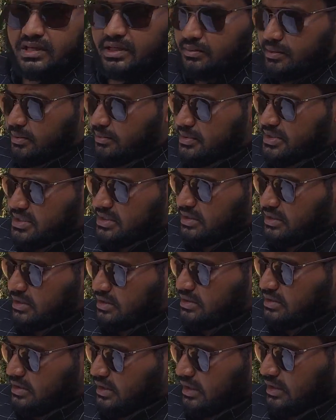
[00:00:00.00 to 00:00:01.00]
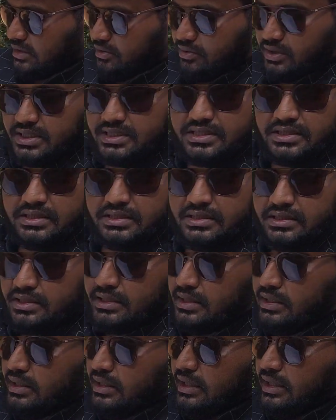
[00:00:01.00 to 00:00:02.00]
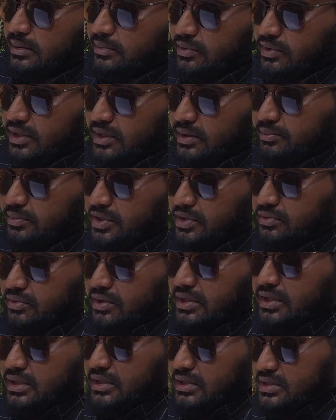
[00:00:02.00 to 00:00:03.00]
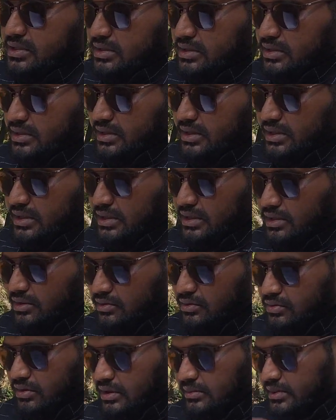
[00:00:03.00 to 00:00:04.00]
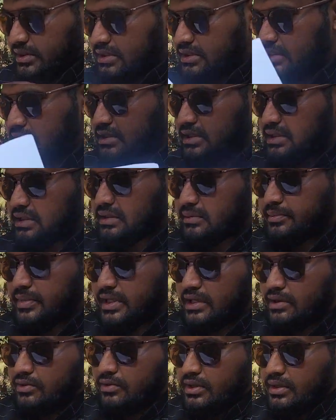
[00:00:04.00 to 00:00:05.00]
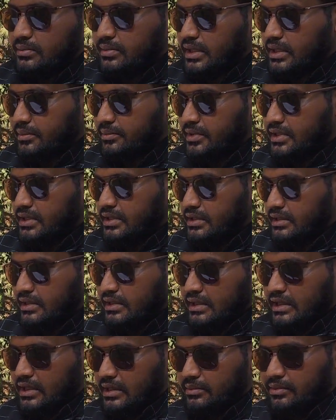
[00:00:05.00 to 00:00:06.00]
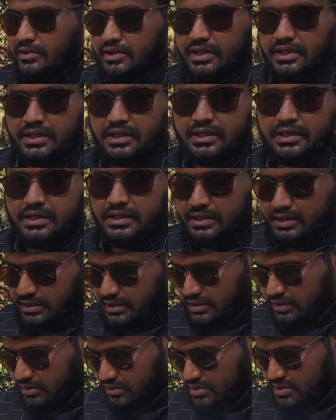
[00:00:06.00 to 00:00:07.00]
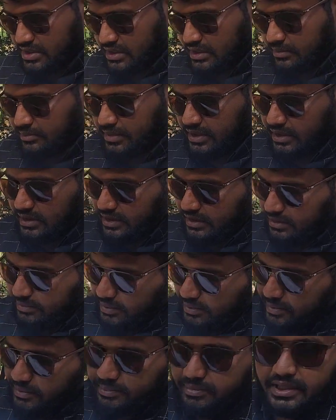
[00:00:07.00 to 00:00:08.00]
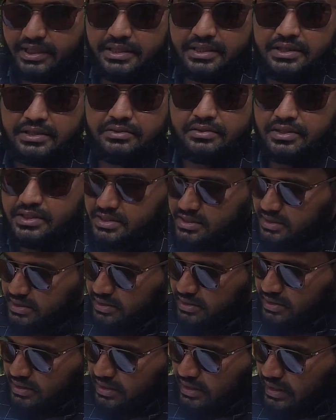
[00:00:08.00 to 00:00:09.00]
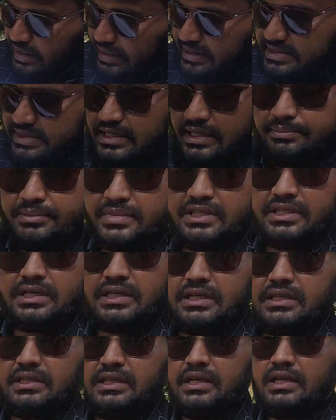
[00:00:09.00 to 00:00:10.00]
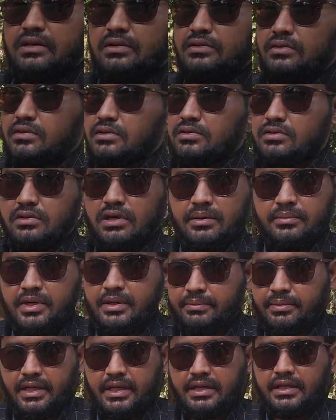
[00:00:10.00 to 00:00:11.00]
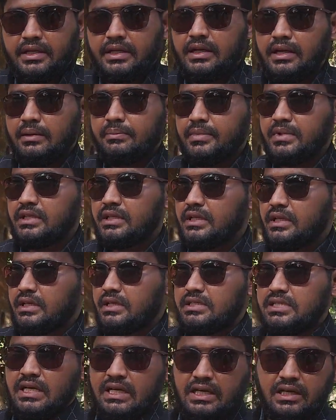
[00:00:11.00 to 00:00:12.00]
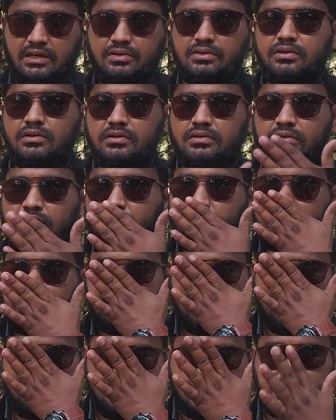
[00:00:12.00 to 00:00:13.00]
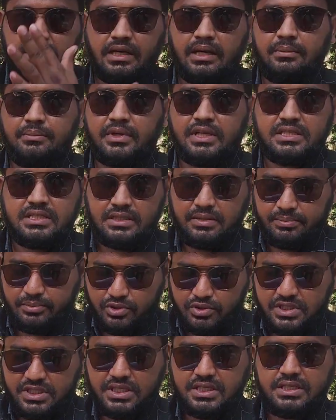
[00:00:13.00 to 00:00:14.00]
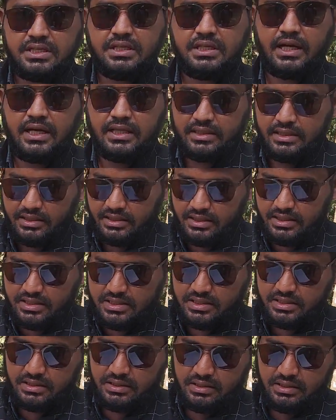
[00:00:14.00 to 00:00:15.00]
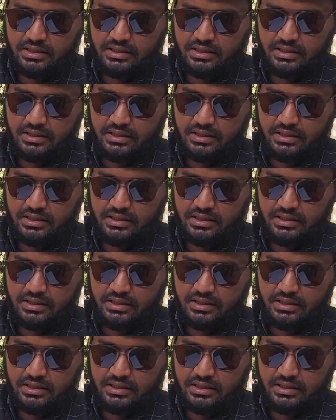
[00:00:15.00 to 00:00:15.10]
এভাবে যে দেখানো আছে এবং কি ভিতরে গিয়ে কিন্তু আমাদের ব্যালকনি বাড়বে এবং কি এই অংশে আমরা এইভাবে প্ল্যানটি করেছি আজকে আপনাদেরকে দেখানোর অর্থ আমার প্ল্যান না আপনাদেরকে জানানোর অর্থ বিষয় হচ্ছে আমরা যে প্রজেক্টটি হাতে নিয়েছি